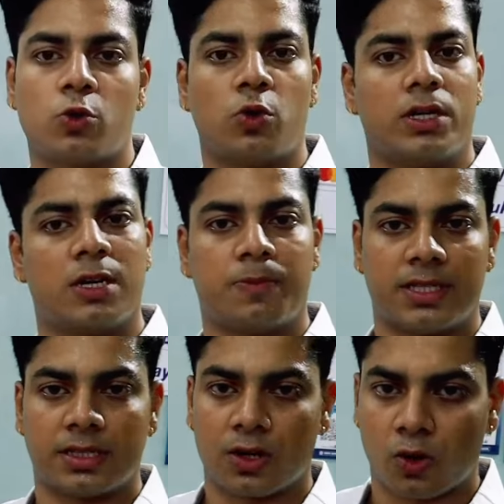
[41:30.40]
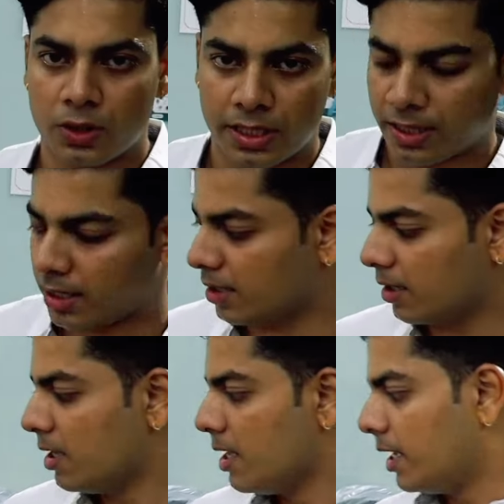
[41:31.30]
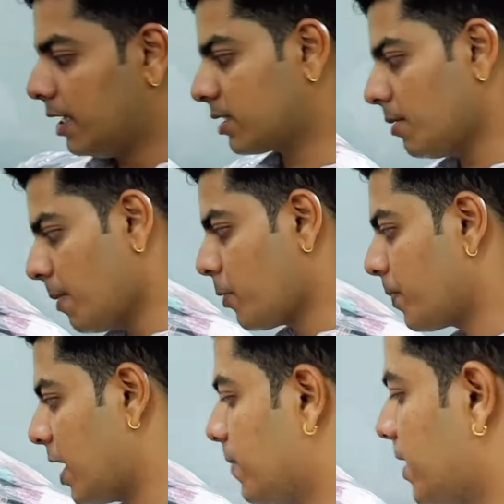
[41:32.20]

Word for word: टू 200 पीसेस की क्वांटिटी रहती है इसका भी आपको प्राइस